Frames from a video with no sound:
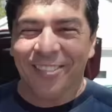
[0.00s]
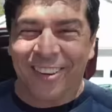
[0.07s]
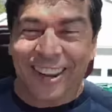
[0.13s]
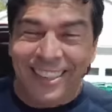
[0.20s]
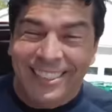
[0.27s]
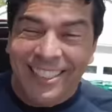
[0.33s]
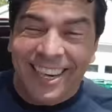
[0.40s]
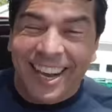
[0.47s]

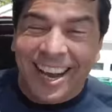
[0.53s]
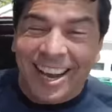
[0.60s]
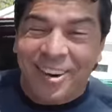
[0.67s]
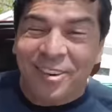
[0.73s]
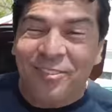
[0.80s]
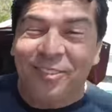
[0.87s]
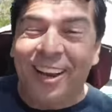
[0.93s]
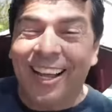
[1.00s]
Fala,
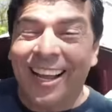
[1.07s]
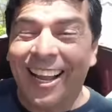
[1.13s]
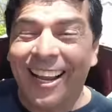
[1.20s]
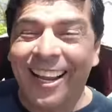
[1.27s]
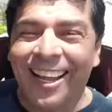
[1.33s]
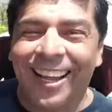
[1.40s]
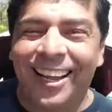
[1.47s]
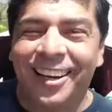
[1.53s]
Thiago. Fala,
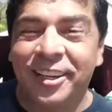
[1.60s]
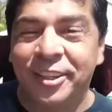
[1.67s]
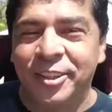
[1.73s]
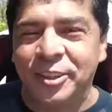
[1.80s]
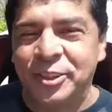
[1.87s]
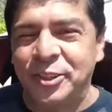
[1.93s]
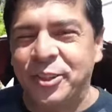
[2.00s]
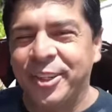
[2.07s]
galera.
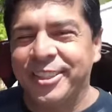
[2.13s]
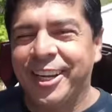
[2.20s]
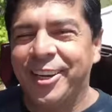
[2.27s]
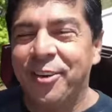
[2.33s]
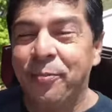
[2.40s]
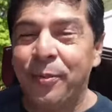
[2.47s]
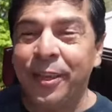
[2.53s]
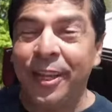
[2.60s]
Eu sou o
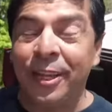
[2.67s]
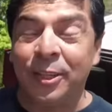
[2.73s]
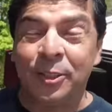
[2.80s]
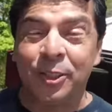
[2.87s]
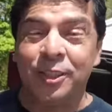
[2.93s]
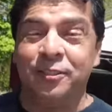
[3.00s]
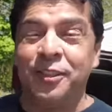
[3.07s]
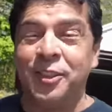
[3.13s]
Rogerinho Pinheiro,
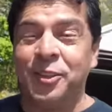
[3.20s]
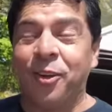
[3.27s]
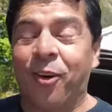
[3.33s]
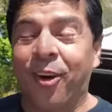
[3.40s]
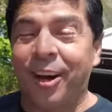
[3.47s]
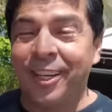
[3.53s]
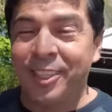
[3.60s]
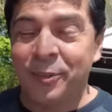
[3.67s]
sou de
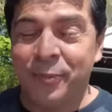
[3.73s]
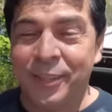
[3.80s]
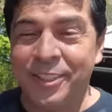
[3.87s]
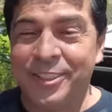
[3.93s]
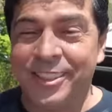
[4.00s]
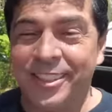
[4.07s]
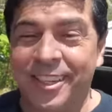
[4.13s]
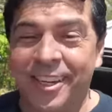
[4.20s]
Vitória,
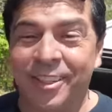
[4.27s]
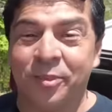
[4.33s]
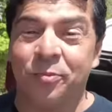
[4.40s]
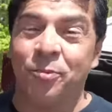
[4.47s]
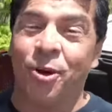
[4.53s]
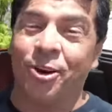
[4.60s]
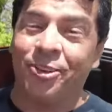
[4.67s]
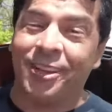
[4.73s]
Espírito Santo,
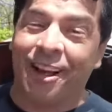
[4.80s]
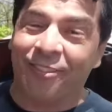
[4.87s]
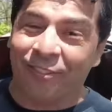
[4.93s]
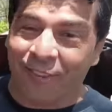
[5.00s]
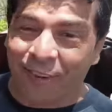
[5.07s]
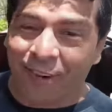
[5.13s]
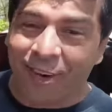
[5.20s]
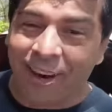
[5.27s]
moro na
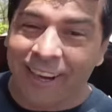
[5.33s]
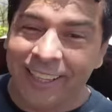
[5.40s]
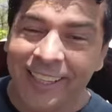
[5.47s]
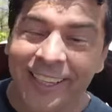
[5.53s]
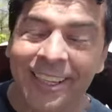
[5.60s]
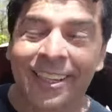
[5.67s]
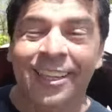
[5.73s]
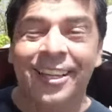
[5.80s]

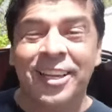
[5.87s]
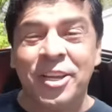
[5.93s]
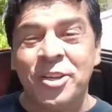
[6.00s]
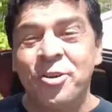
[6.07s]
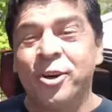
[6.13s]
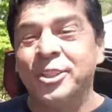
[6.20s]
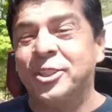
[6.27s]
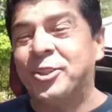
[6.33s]
Flórida
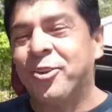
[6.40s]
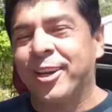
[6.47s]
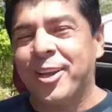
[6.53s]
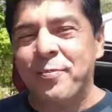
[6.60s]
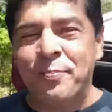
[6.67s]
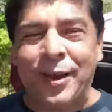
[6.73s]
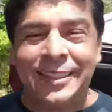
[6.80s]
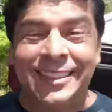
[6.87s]
e hoje estou
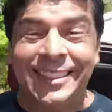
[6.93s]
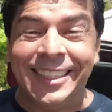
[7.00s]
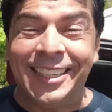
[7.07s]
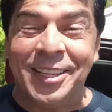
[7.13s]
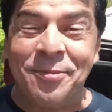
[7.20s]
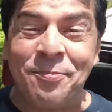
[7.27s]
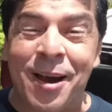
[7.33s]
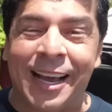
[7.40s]
aqui
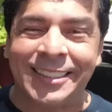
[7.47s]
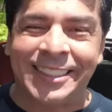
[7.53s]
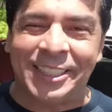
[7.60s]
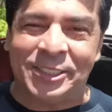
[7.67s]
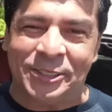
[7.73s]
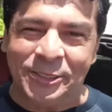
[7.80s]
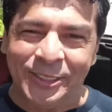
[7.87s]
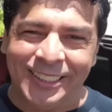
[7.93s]
passeando em
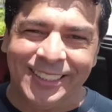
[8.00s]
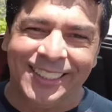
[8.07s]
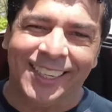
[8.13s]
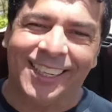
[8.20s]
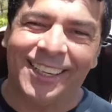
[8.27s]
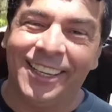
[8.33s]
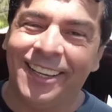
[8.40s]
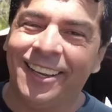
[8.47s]
Massachusetts
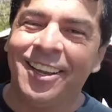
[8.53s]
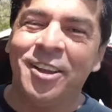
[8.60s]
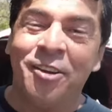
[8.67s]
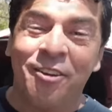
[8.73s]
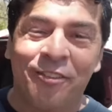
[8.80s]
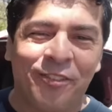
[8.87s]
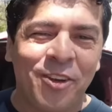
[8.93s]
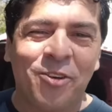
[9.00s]
aqui.
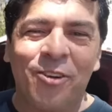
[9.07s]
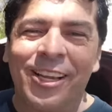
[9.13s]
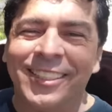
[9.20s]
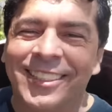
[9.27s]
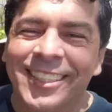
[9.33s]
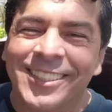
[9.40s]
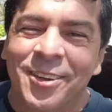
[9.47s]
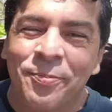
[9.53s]
Vim
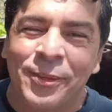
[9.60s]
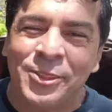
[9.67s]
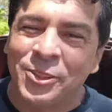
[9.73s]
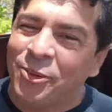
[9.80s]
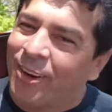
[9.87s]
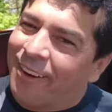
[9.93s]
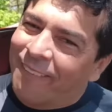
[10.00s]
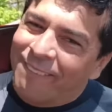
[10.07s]
conhecer essa
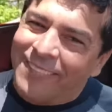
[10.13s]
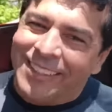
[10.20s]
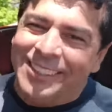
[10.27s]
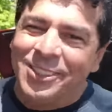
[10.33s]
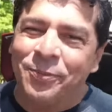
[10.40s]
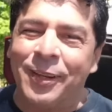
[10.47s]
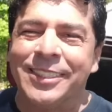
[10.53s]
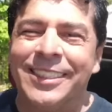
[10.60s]
pessoa
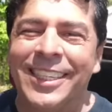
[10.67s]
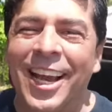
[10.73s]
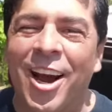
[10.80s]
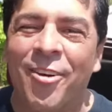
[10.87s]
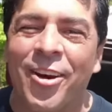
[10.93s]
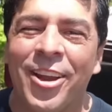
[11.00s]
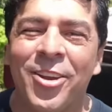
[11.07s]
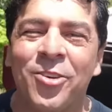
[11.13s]

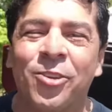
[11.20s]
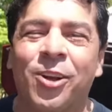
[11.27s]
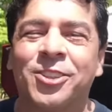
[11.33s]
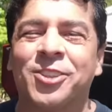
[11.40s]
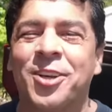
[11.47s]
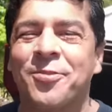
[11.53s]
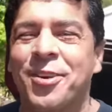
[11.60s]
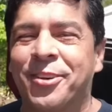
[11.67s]
especial aí, o
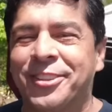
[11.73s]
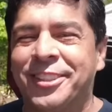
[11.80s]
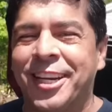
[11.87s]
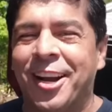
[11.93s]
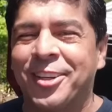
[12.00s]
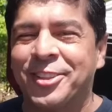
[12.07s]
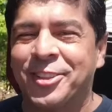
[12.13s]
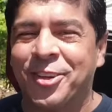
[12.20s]
nosso amigo
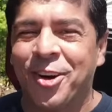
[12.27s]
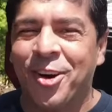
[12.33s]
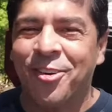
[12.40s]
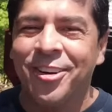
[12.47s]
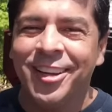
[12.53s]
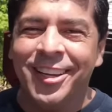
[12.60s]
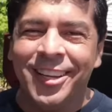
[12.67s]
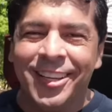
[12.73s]
Thiago
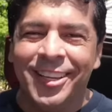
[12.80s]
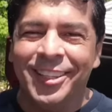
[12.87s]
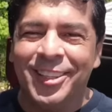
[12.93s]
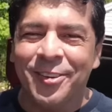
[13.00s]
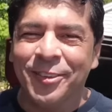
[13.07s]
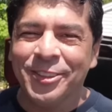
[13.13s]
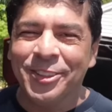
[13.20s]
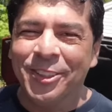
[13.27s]
Skoll. E
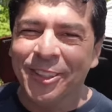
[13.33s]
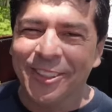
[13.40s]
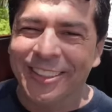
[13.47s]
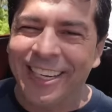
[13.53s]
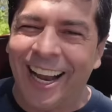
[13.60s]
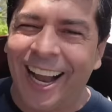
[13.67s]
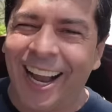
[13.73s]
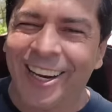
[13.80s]
tamo junto,
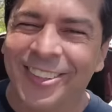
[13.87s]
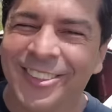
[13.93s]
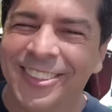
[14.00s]
Thiago.